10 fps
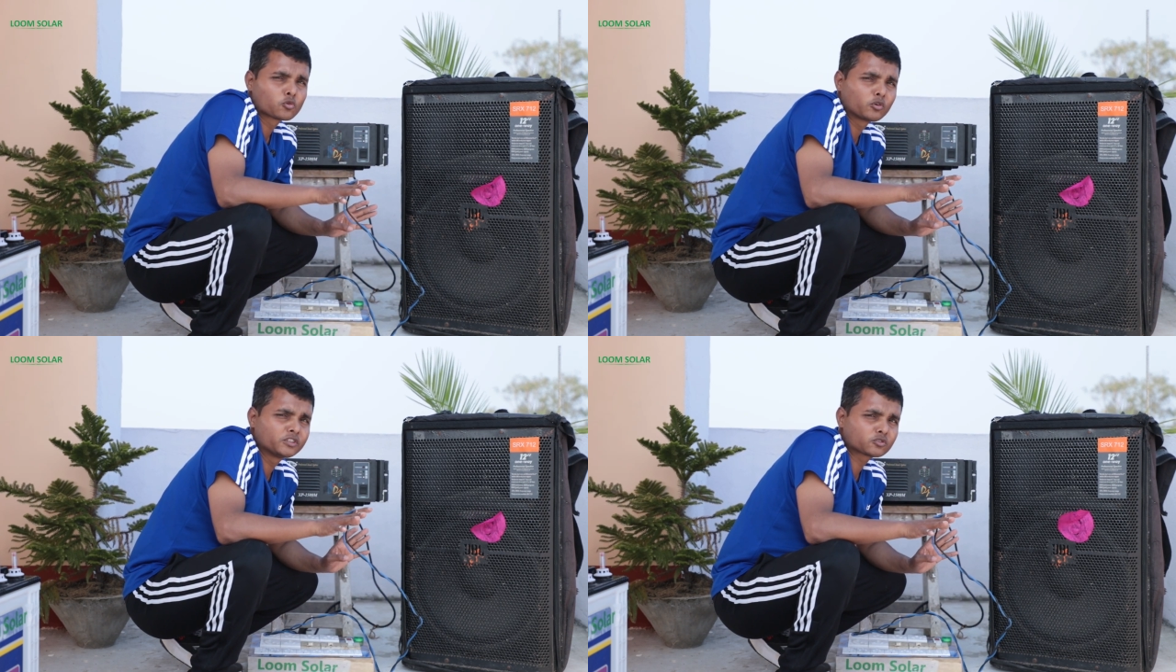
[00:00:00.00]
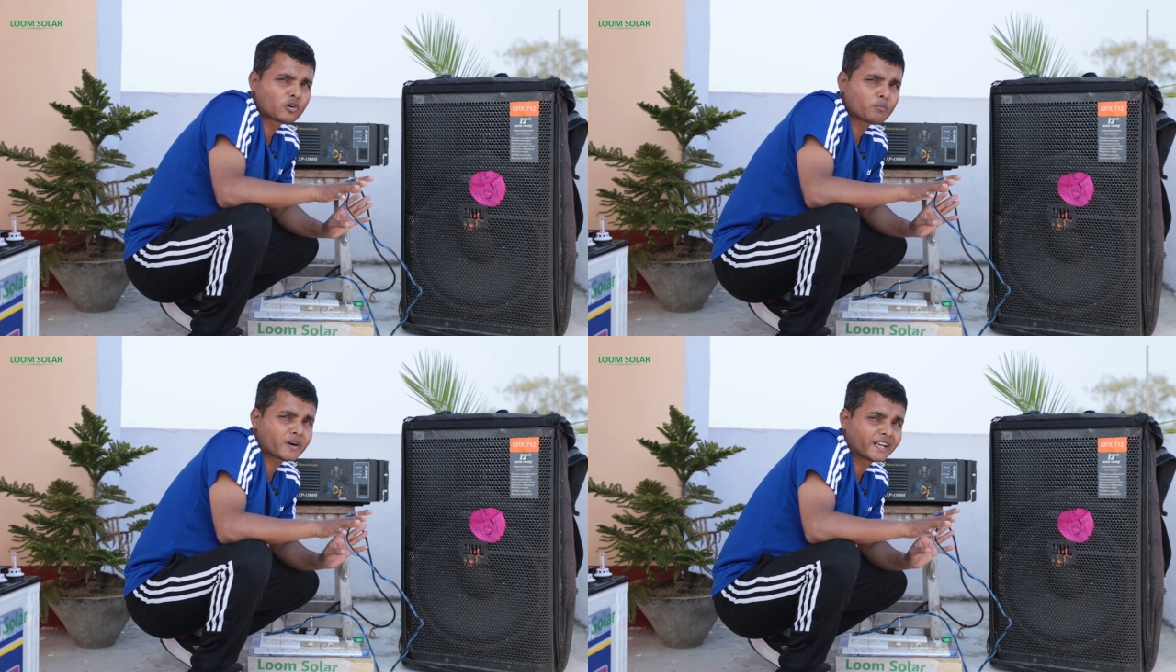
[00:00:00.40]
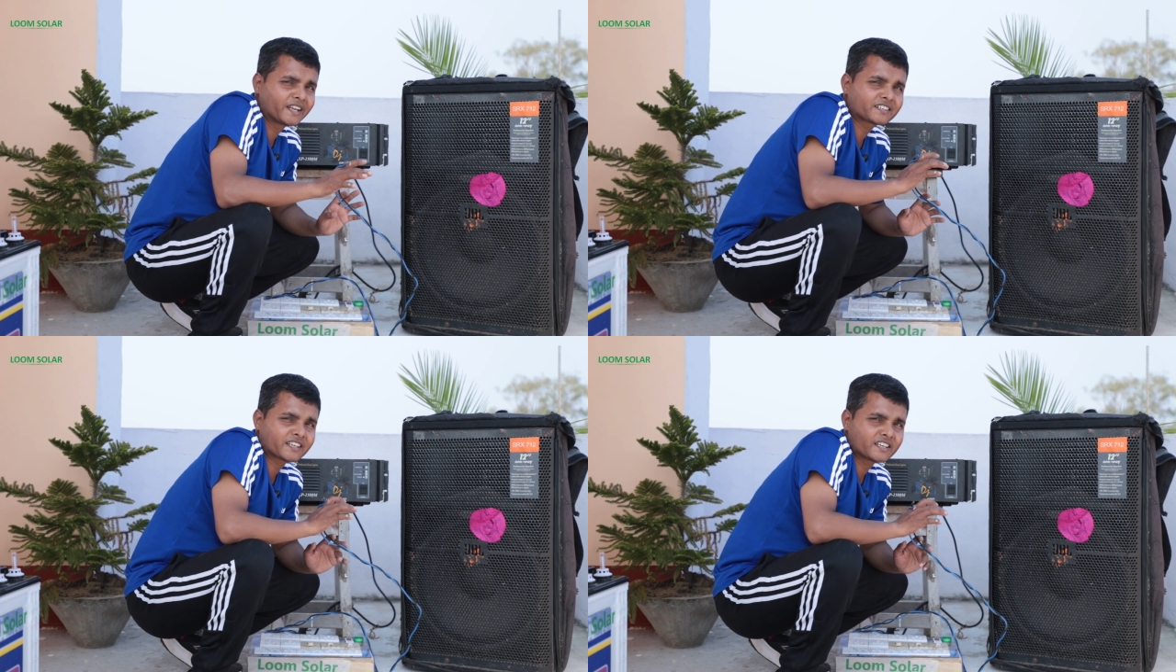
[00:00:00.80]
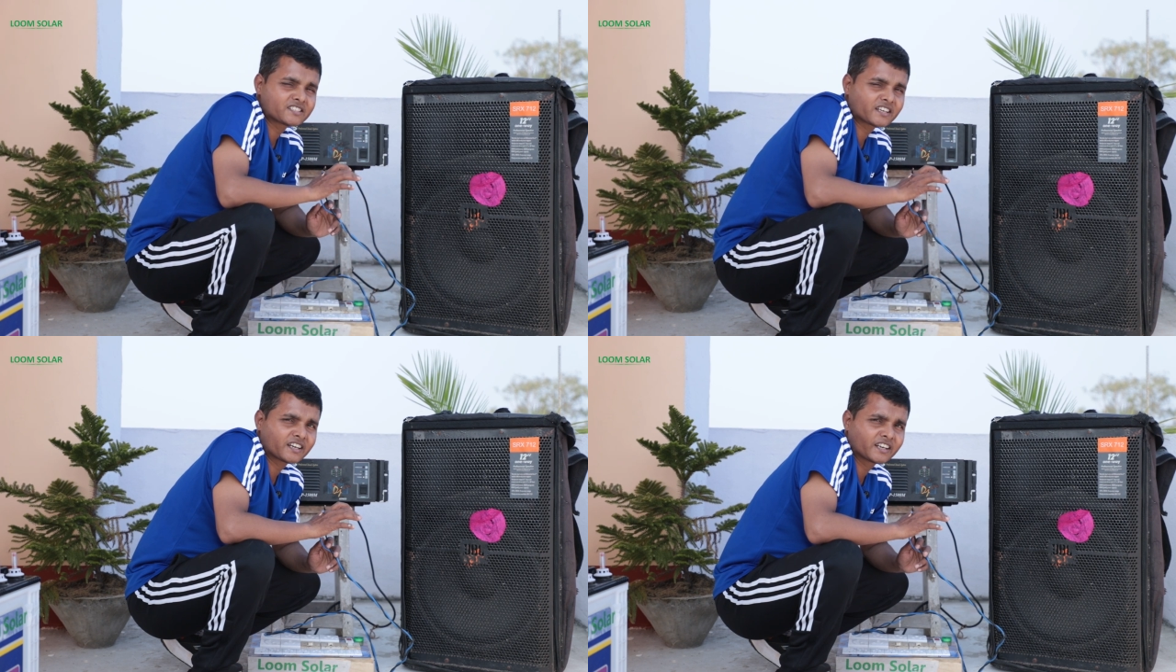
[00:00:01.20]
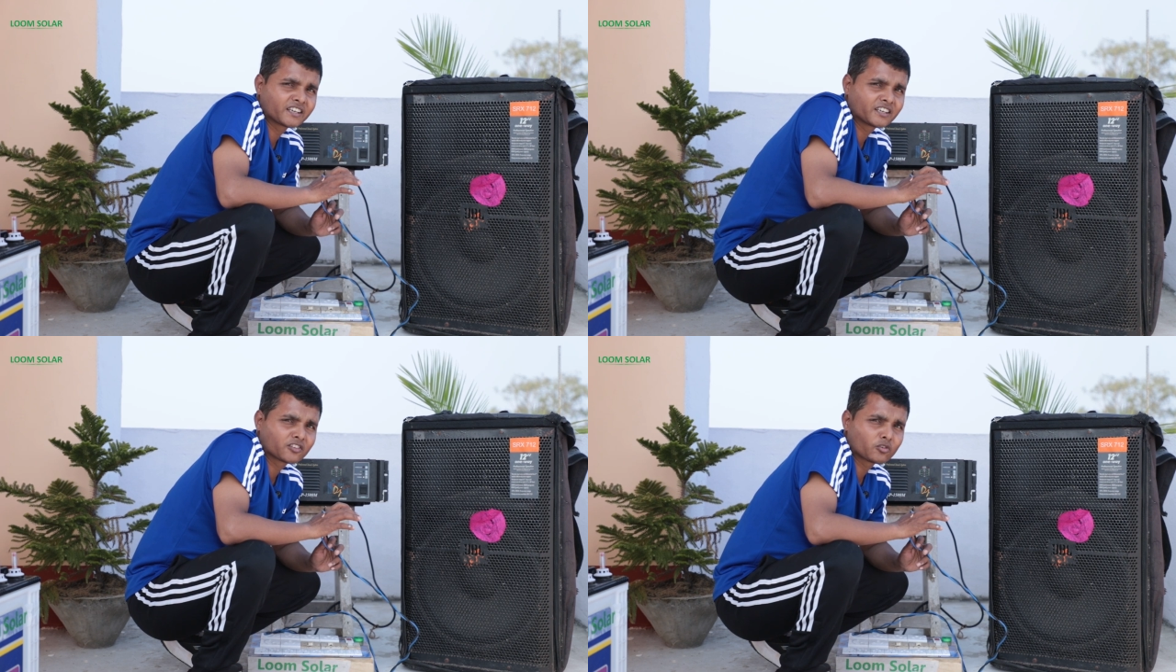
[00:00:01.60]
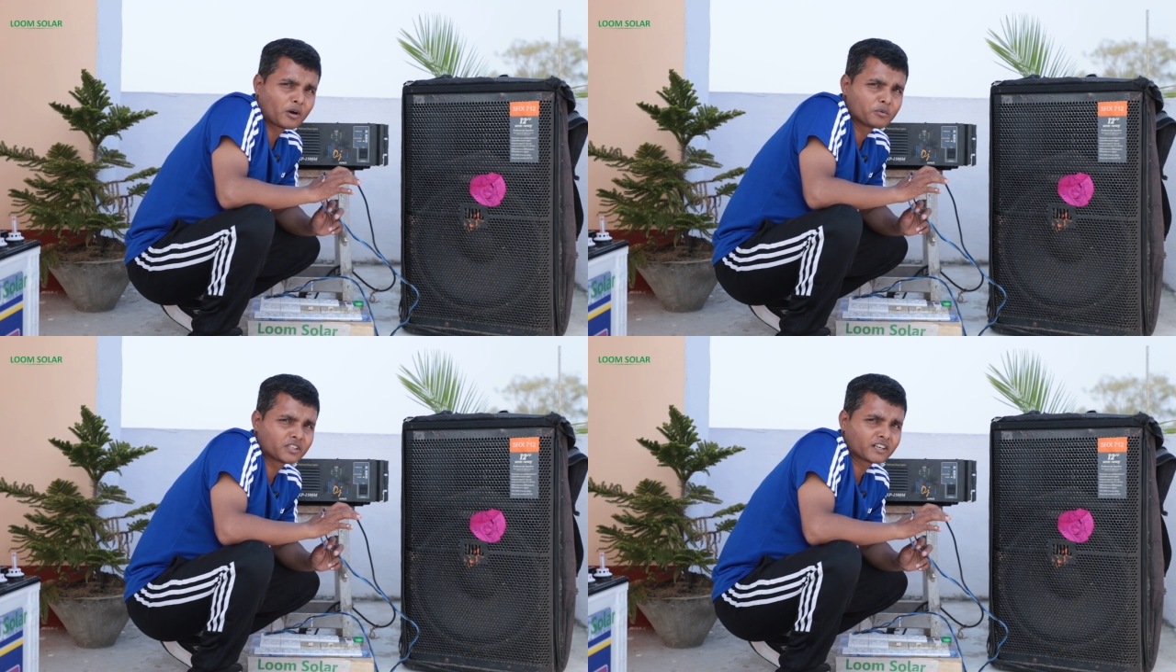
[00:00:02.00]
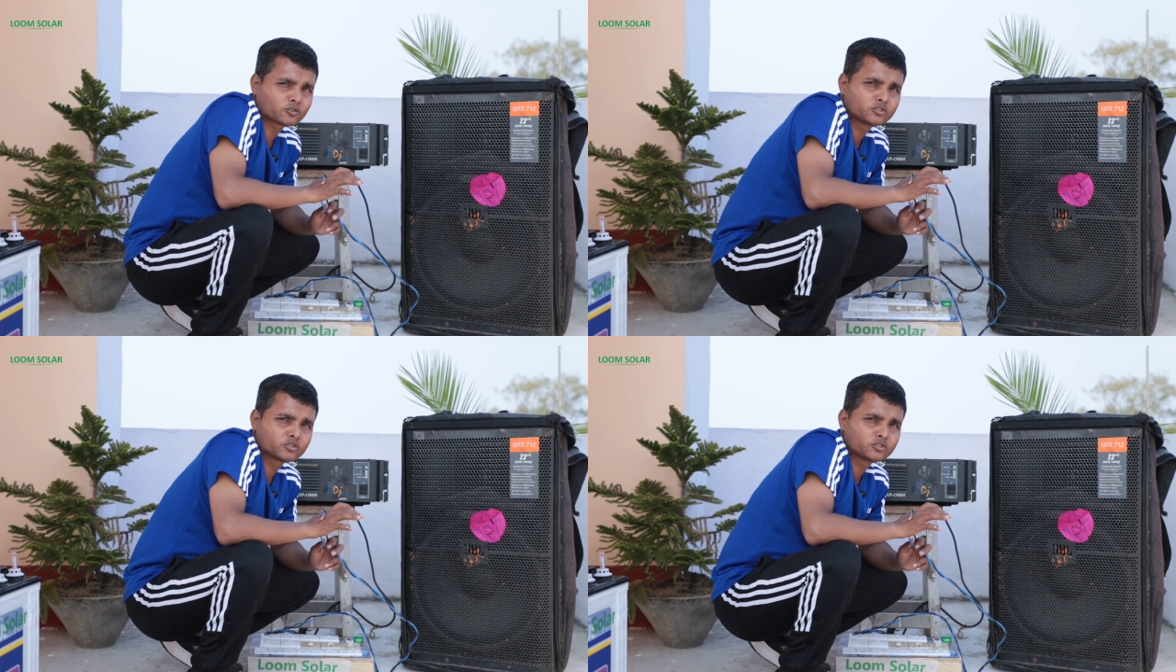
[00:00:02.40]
तो इसको हम कनेक्ट कैसे करेंगे तो अभी तक